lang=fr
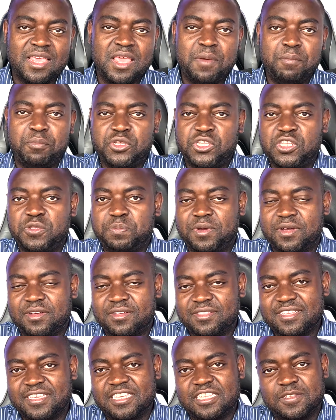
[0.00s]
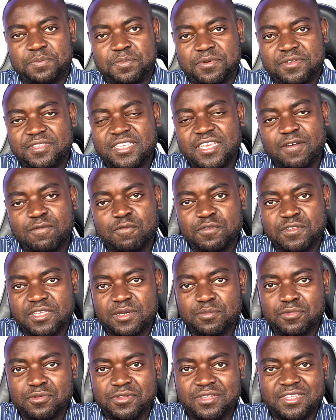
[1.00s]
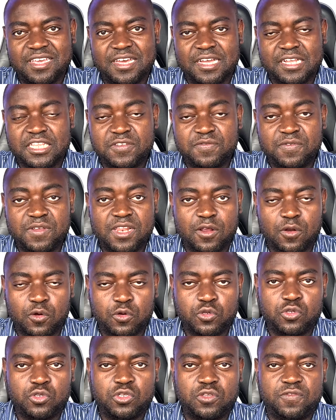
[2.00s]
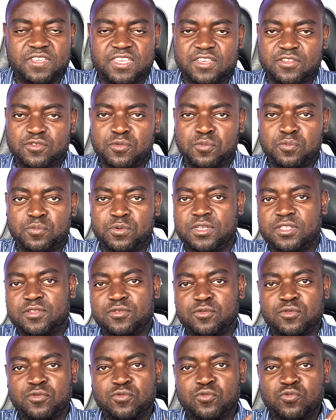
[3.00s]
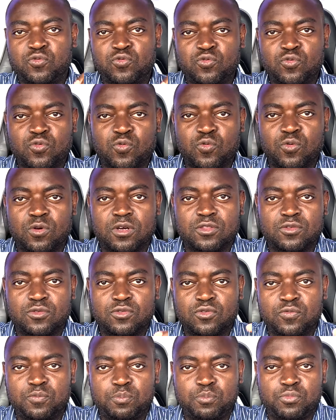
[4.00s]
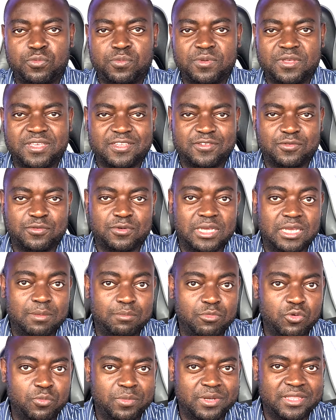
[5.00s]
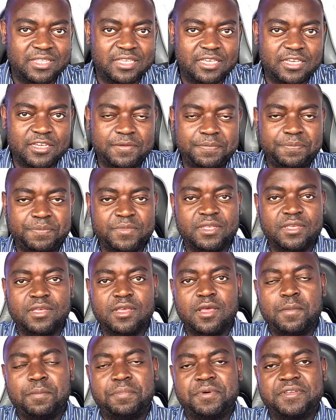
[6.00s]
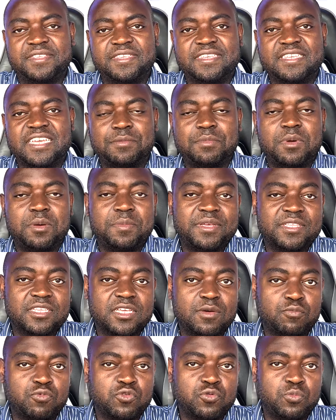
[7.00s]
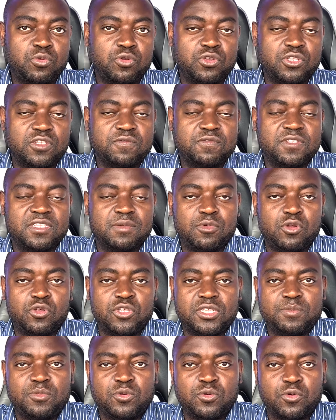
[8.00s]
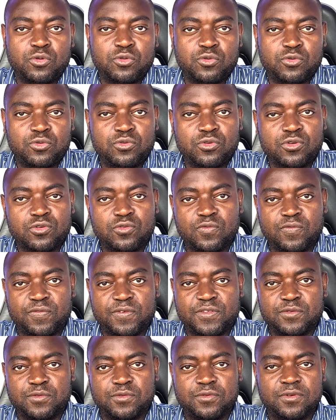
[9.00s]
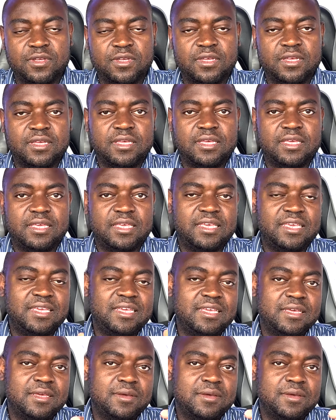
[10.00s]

Petite parenthèse, pensez à vous abonner, à activer la cloche de notification pour être toujours au courant de nos publications hebdomadaires. Pensez également à mettre un pouce bleu si vous aimez le type de contenu que nous faisons et